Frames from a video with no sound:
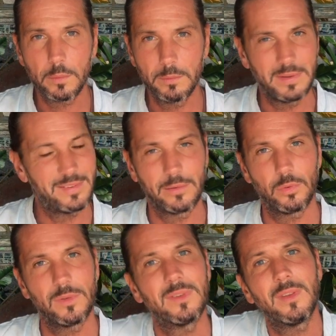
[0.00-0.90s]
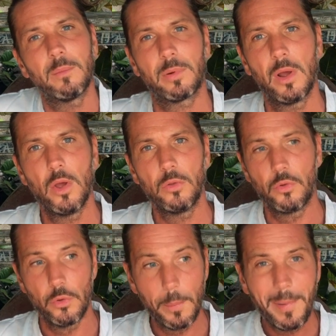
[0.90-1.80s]
mais c'est un truc simple
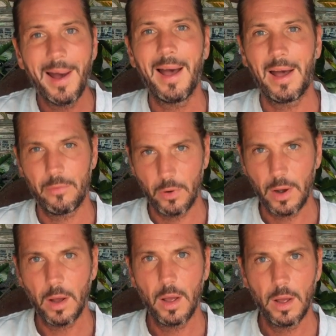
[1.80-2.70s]
de ne pas avoir